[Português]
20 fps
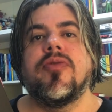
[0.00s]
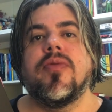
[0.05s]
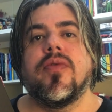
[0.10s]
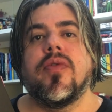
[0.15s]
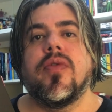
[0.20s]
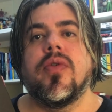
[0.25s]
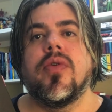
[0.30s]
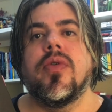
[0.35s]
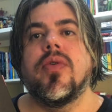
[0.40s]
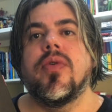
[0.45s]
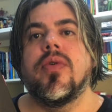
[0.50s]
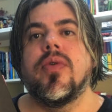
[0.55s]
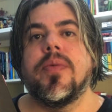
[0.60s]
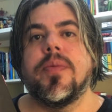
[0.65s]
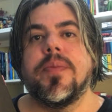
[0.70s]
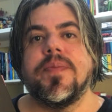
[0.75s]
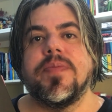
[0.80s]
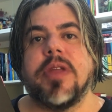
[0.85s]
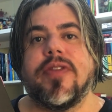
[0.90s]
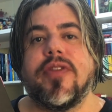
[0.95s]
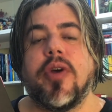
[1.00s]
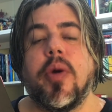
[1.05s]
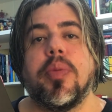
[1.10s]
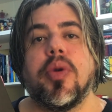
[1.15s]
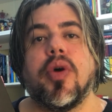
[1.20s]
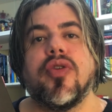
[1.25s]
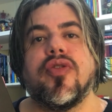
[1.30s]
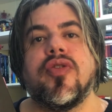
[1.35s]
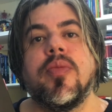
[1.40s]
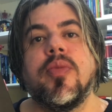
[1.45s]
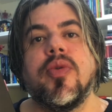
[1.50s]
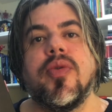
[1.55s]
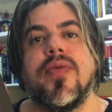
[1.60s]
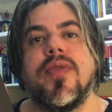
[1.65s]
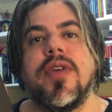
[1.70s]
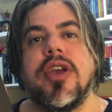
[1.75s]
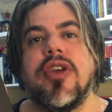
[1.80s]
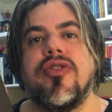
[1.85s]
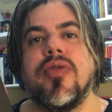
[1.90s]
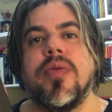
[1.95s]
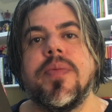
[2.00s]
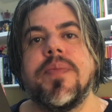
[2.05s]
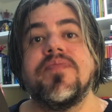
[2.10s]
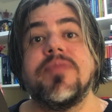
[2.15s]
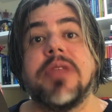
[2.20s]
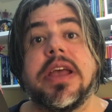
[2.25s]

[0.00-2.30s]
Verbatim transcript: vou... Até o próximo vídeo.